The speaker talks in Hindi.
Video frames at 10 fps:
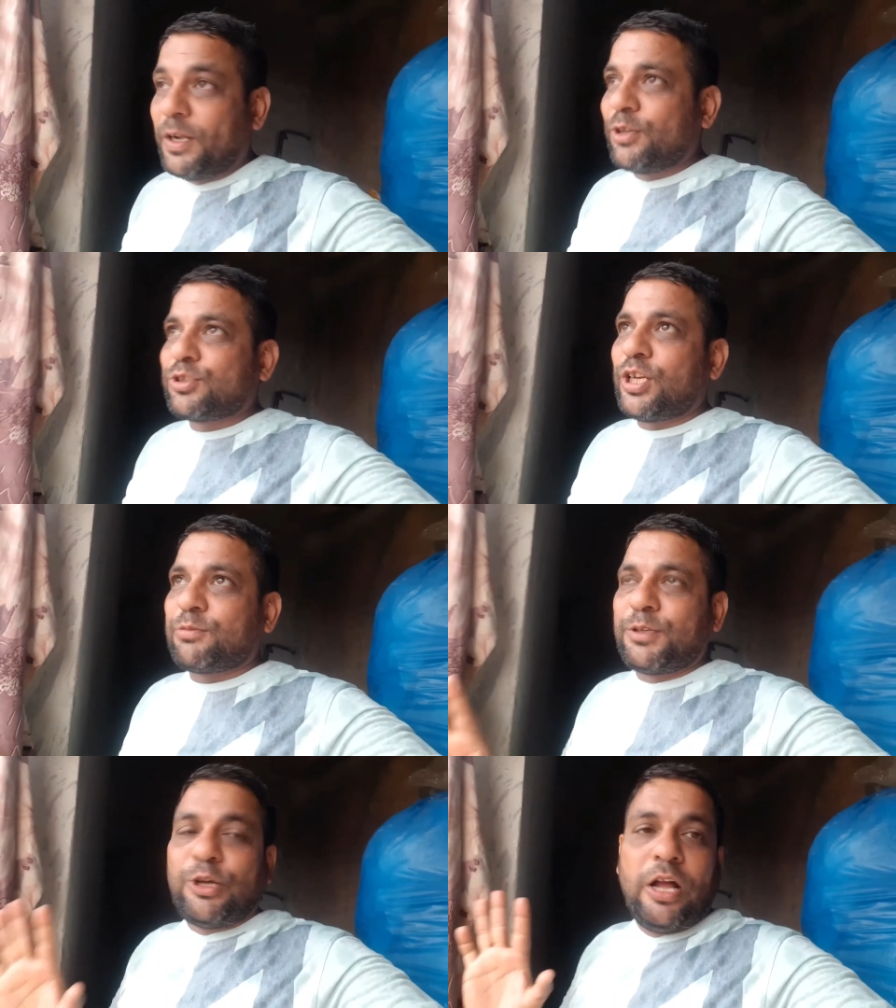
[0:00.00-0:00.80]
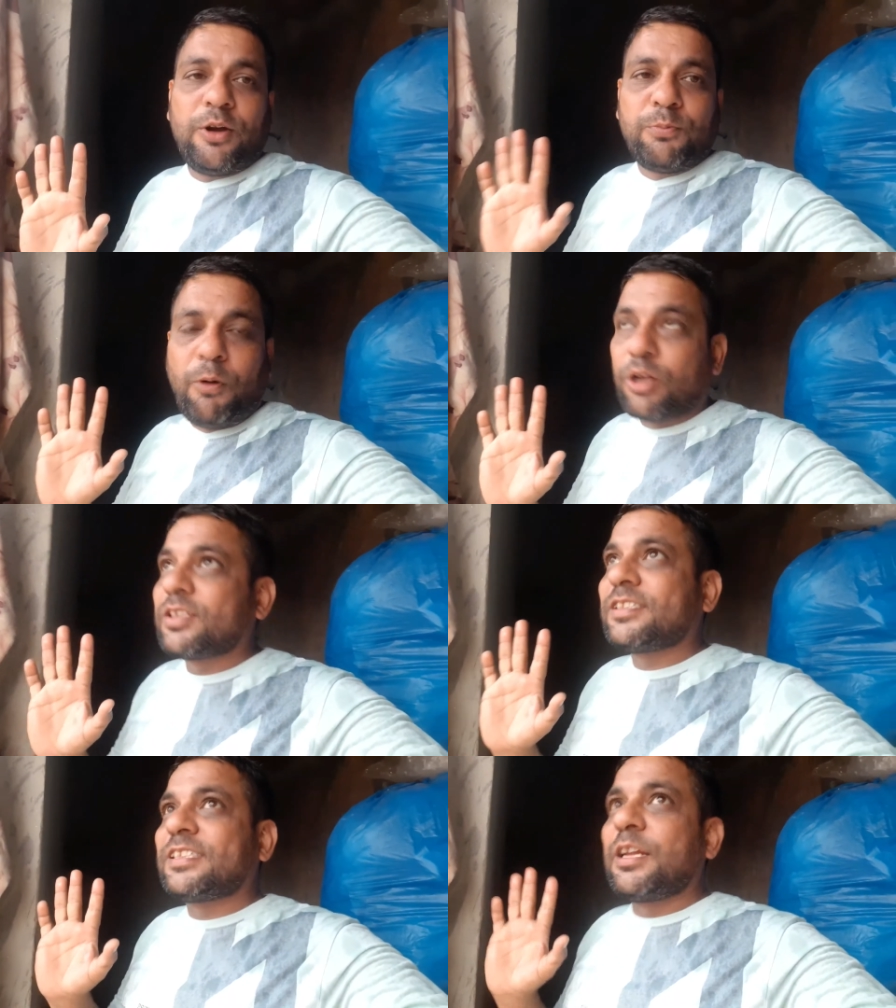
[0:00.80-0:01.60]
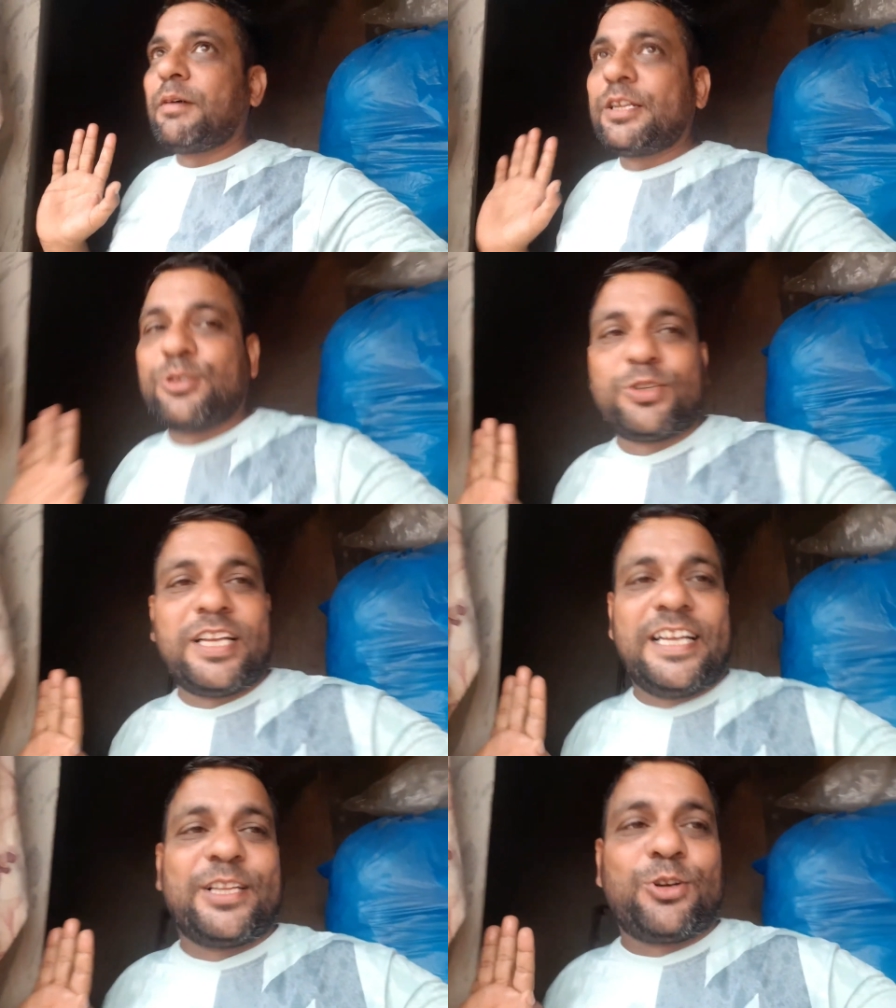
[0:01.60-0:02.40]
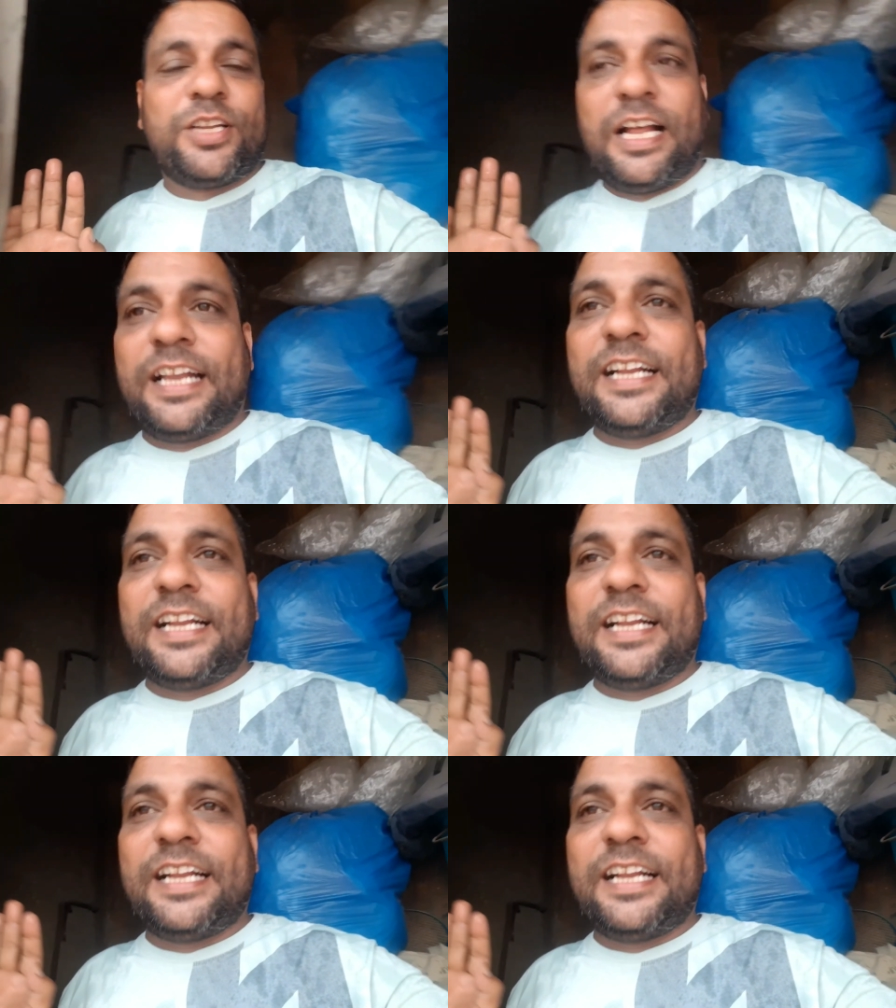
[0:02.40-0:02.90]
भैया अच्छा, छत पे तो आया हूँ बहुत सही बारिश हो रही है ये देखो ये नहा रहे